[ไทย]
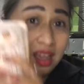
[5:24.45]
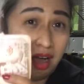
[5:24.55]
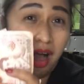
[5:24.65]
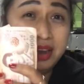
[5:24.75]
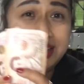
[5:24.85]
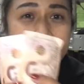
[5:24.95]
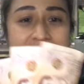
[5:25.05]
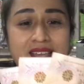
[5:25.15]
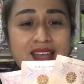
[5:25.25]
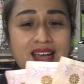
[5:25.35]
ก้อนนี้
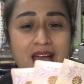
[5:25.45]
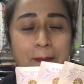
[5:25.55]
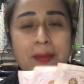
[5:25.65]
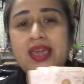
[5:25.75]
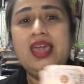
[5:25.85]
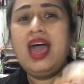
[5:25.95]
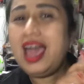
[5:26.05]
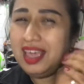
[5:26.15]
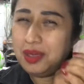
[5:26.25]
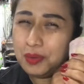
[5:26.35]
นะคะไปให้
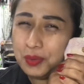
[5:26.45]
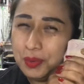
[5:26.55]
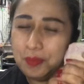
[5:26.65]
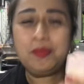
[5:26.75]
คุณ